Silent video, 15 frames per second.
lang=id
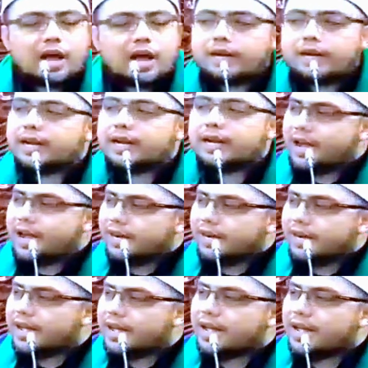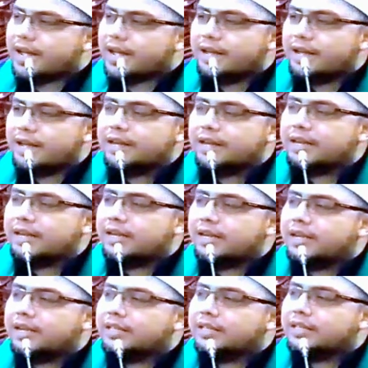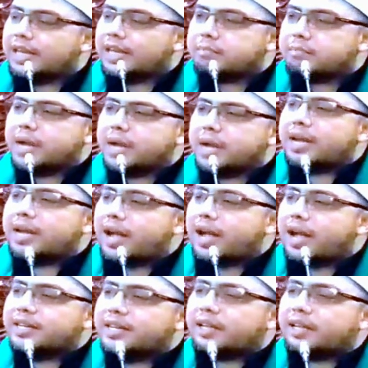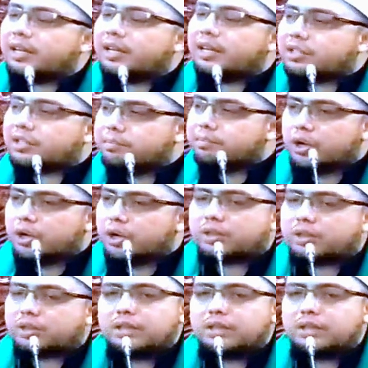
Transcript: Anak-anak yang mana anak tersebut